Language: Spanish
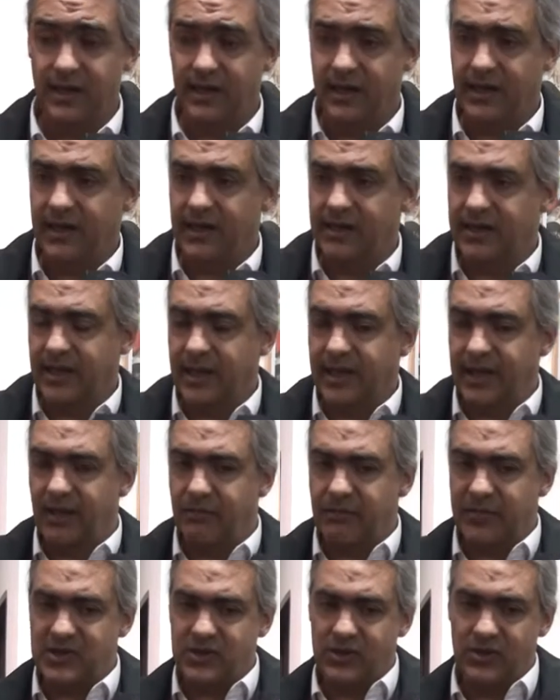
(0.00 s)
y que tengan
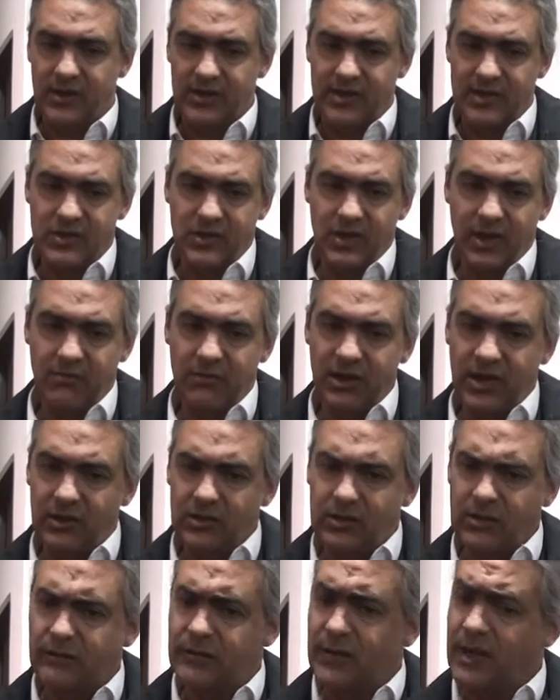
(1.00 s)
espacio de
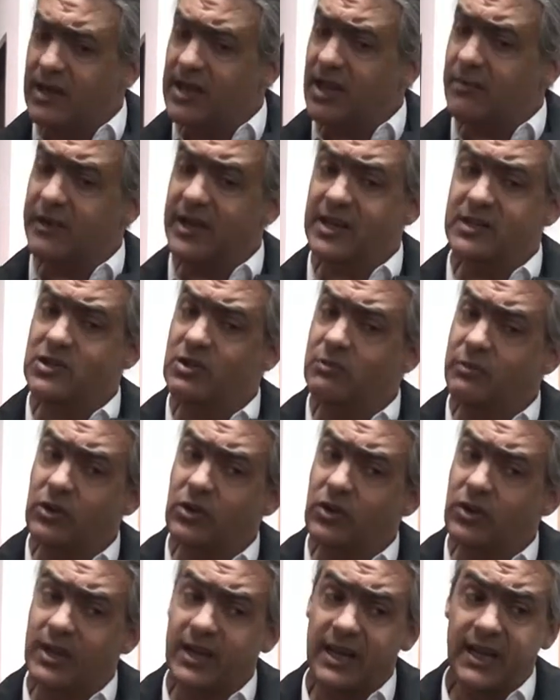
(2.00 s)
estacionamiento y apareció por
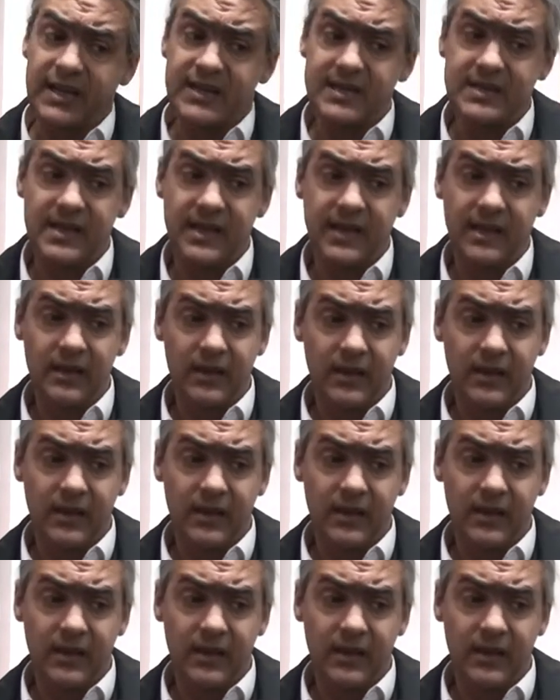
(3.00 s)
ordenanza